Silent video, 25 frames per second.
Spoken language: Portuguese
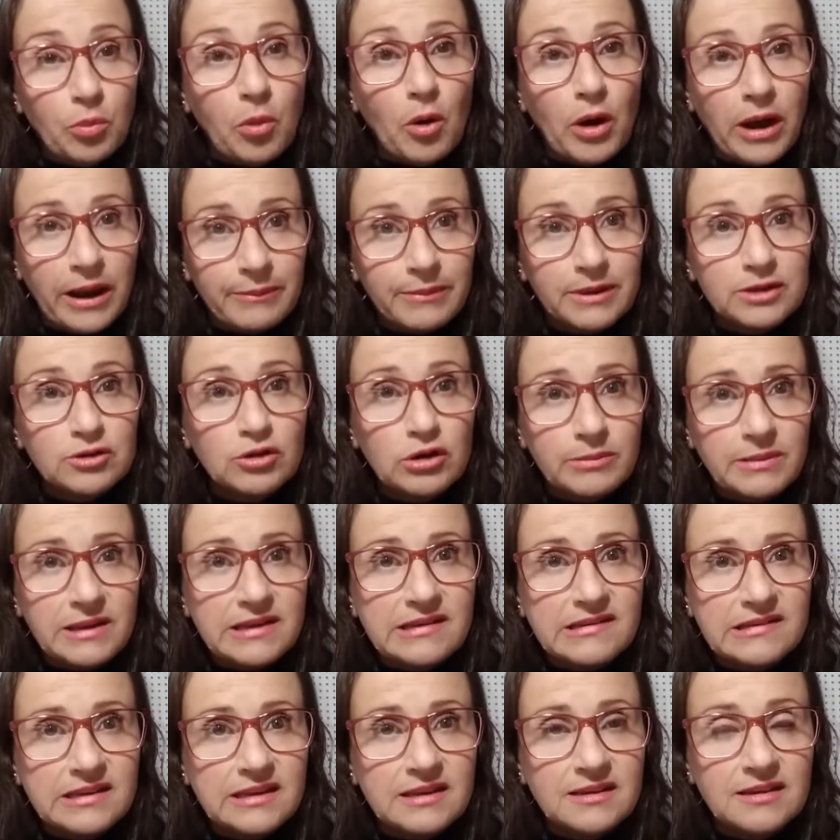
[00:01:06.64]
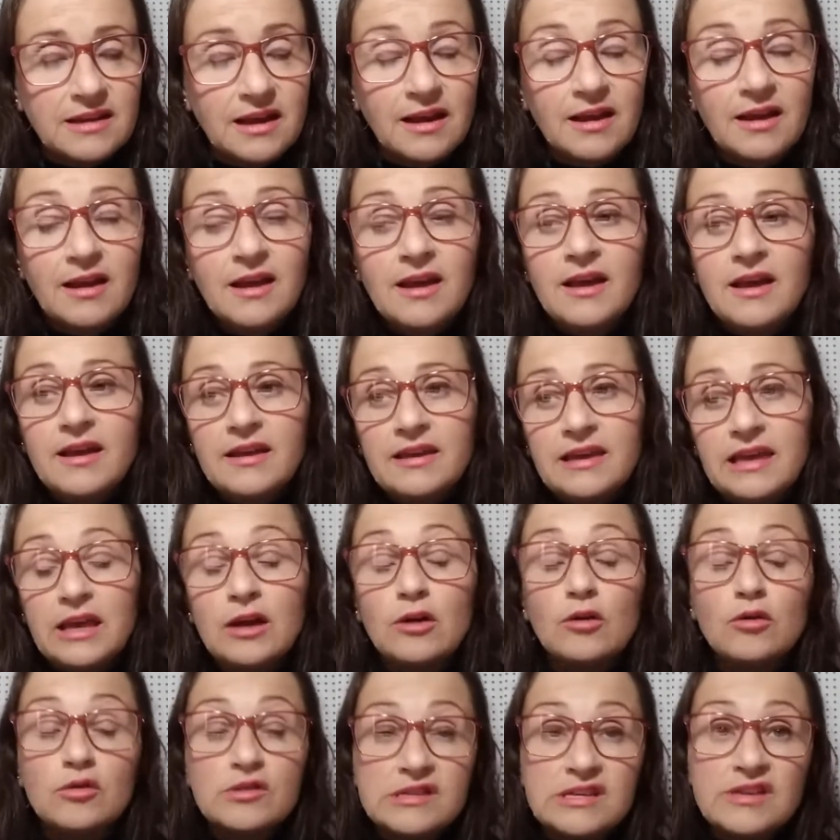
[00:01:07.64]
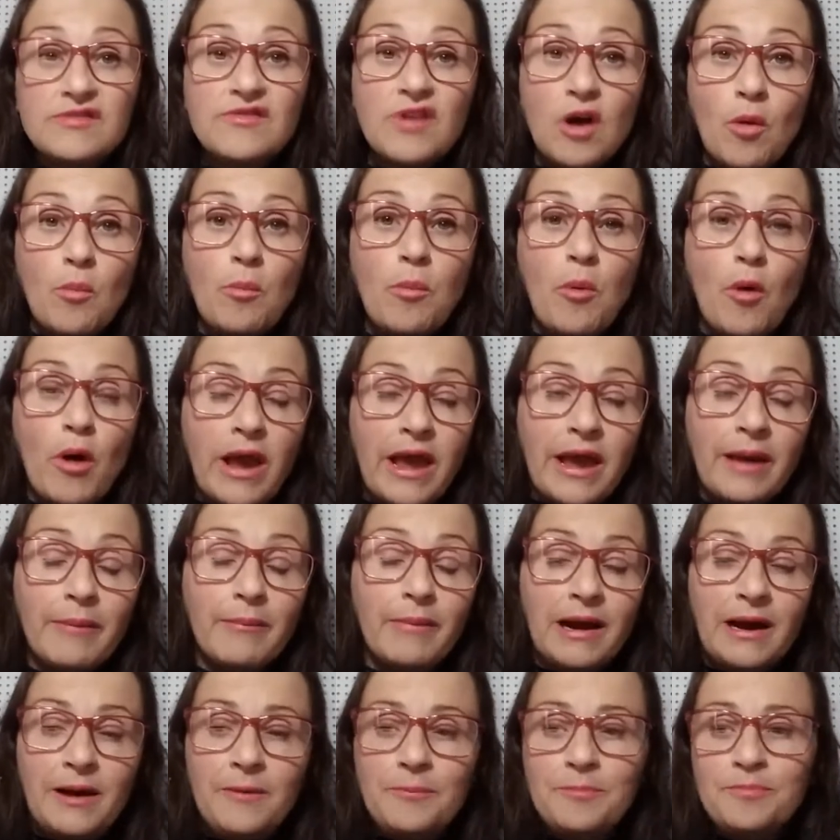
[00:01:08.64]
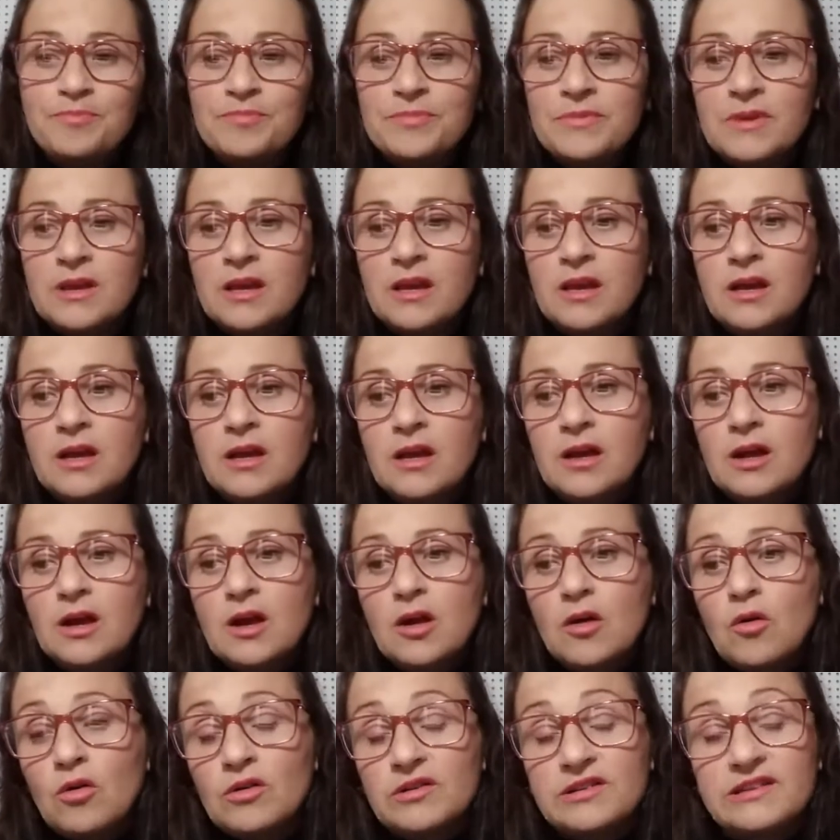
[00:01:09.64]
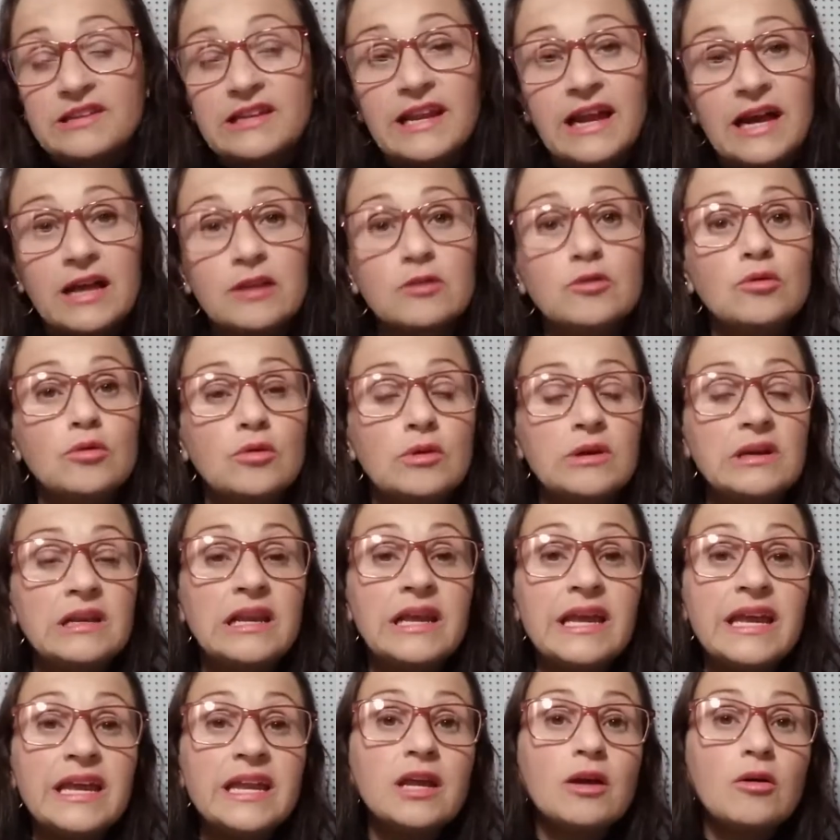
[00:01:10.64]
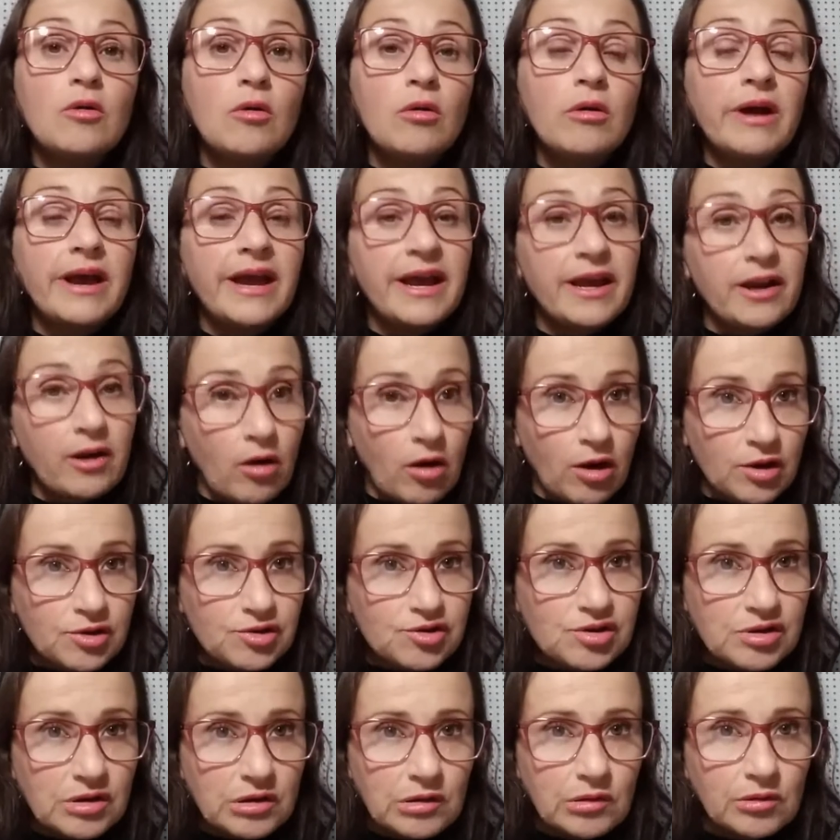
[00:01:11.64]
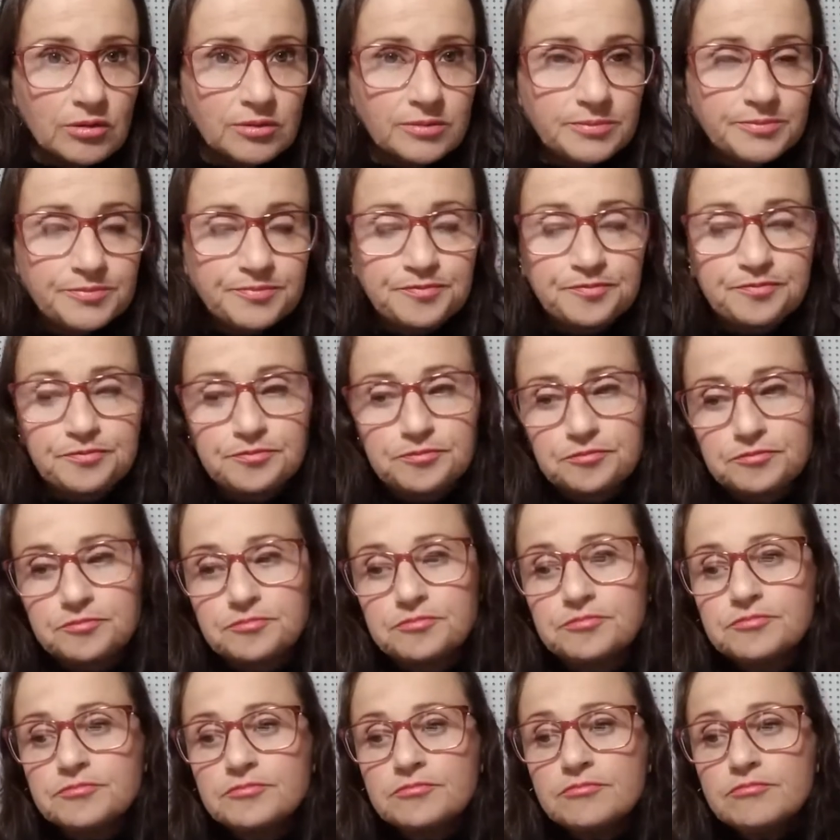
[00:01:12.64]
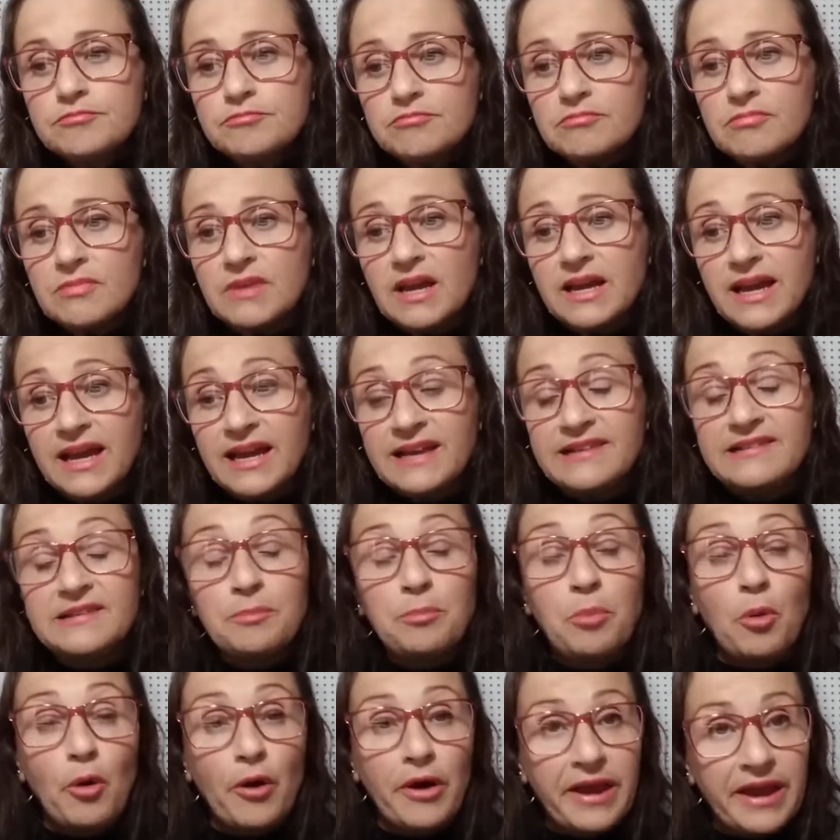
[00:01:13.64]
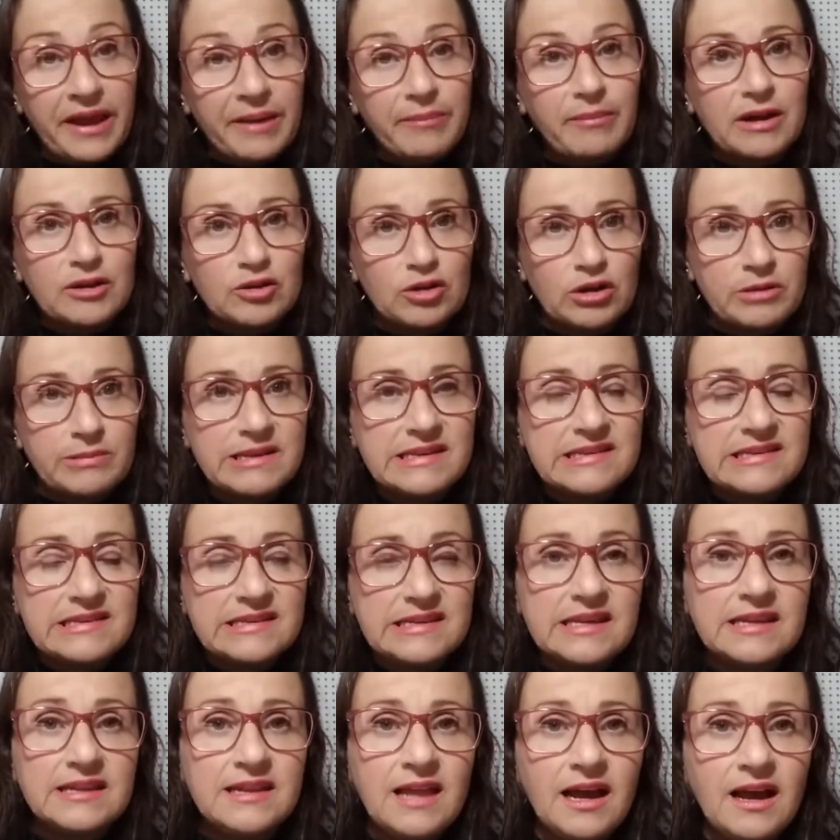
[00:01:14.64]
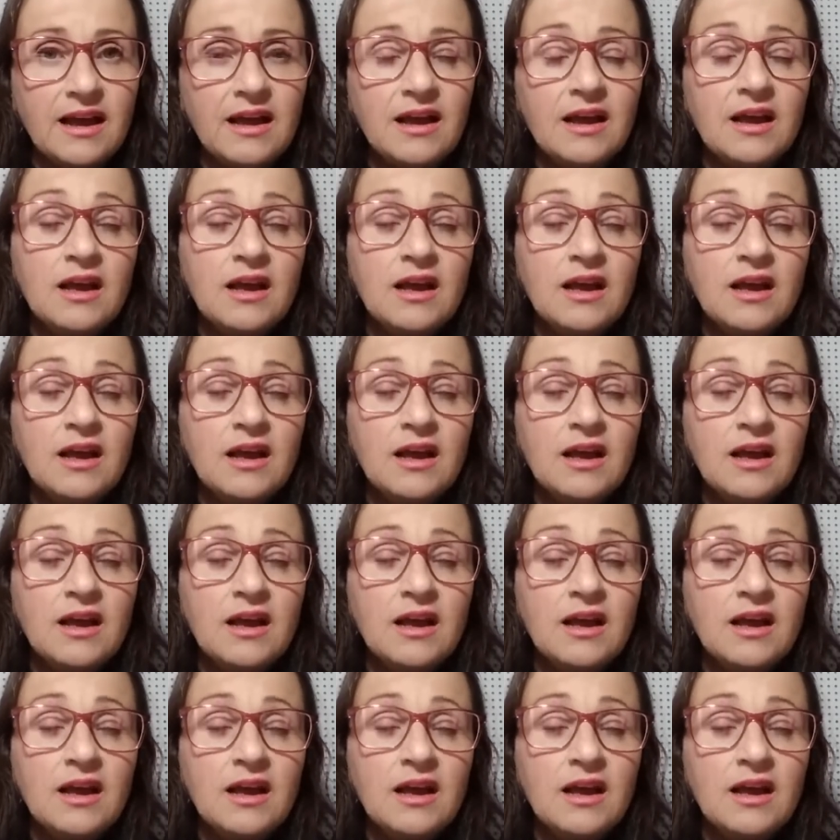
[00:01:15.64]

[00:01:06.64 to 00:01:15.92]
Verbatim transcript: poema Adormecida, que inclusive é um poema considerado lírico erótico. Esse poema Adormecida